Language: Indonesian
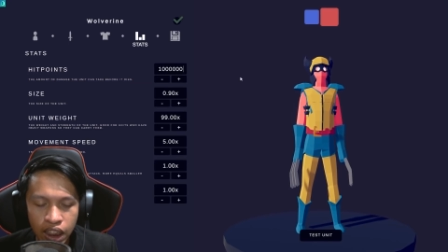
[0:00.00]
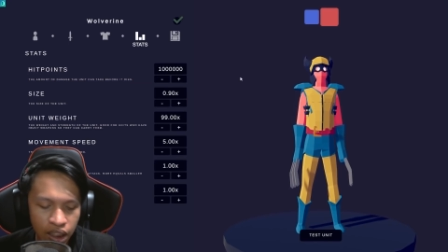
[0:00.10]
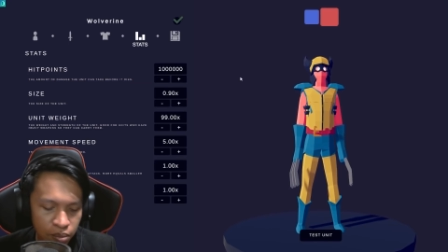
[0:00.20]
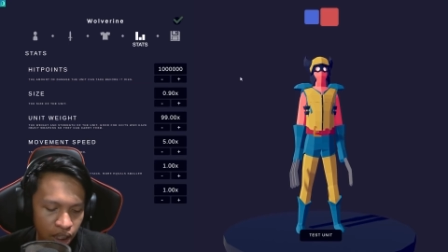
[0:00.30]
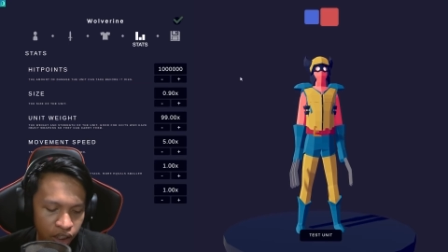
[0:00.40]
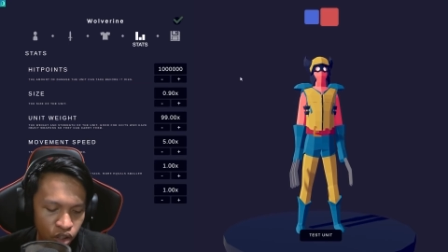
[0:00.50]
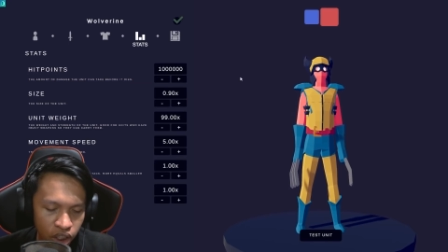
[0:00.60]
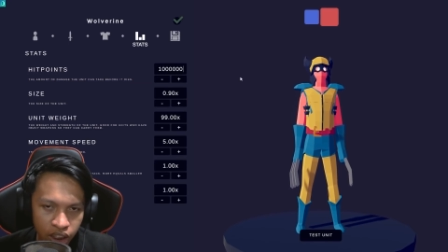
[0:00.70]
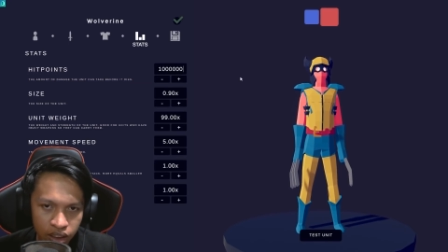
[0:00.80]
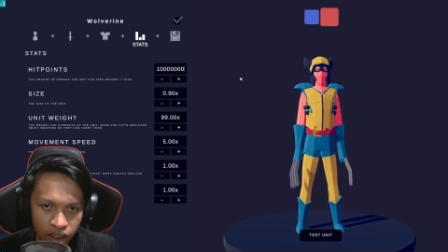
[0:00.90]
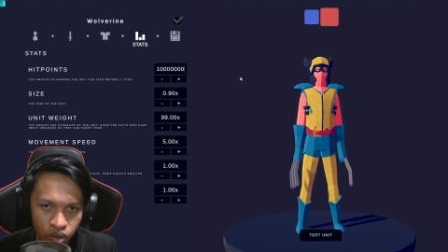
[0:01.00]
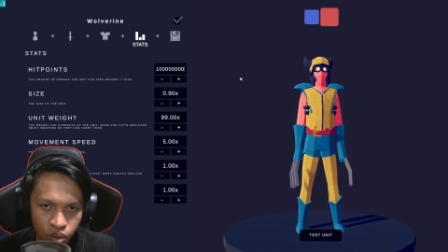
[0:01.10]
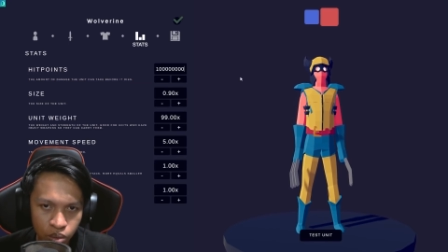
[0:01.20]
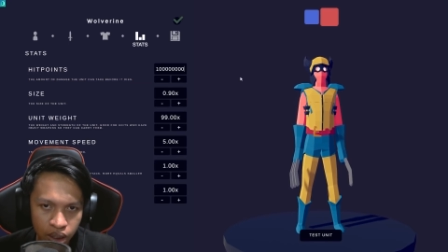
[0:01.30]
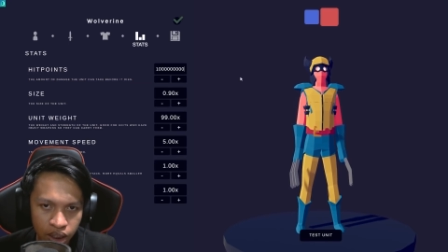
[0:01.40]
Kita tambah lagi nolnya
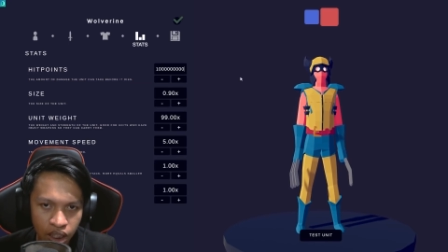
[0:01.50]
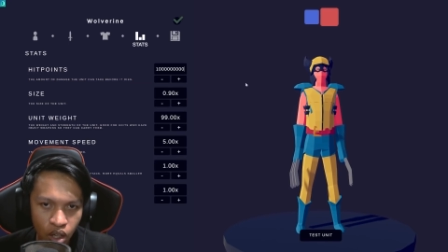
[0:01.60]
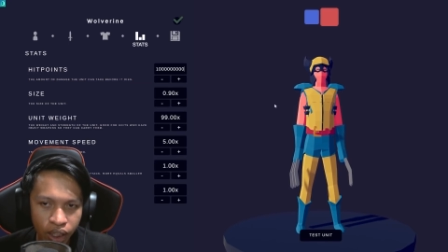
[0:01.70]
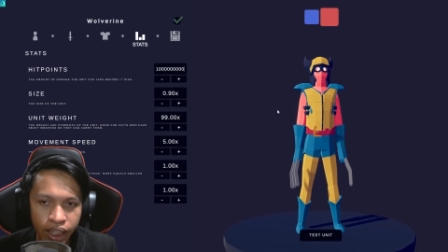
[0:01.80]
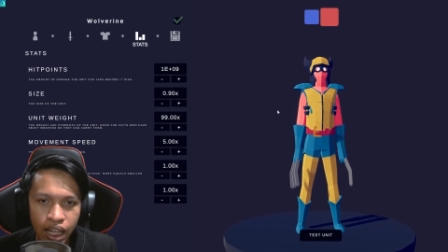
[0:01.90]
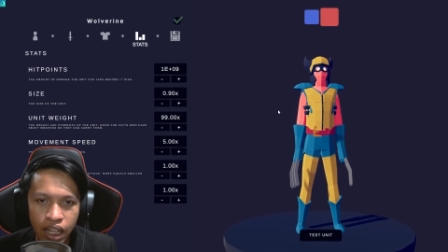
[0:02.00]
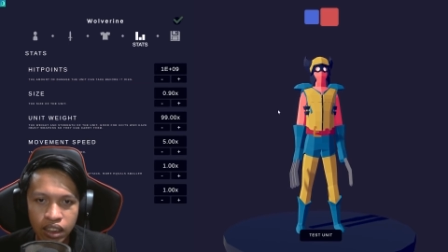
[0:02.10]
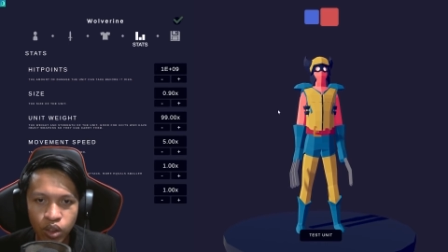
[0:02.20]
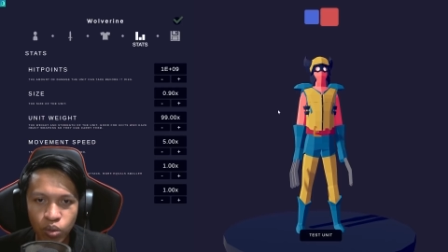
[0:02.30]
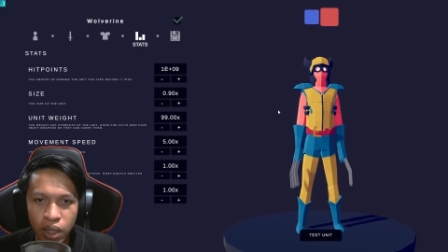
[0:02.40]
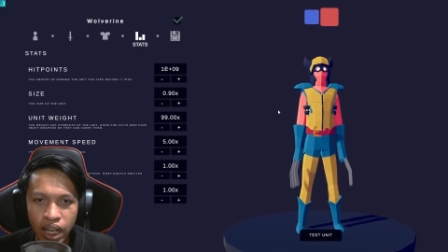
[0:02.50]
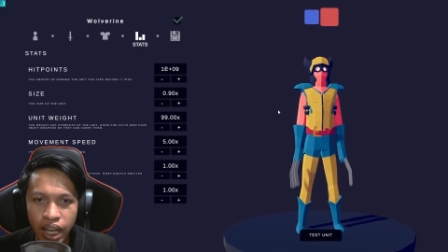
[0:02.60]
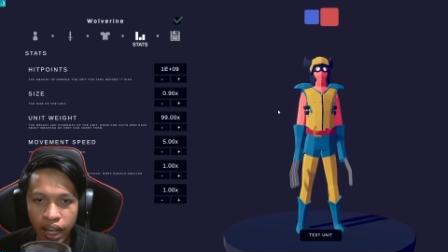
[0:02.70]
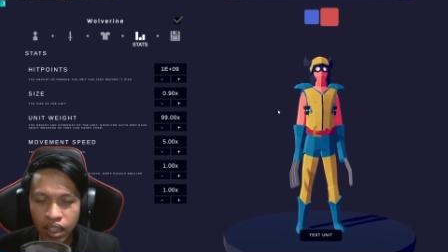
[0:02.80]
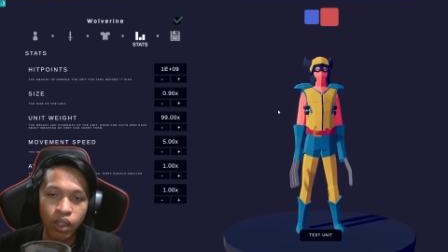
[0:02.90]
3123. Oke, darah 1 miliar.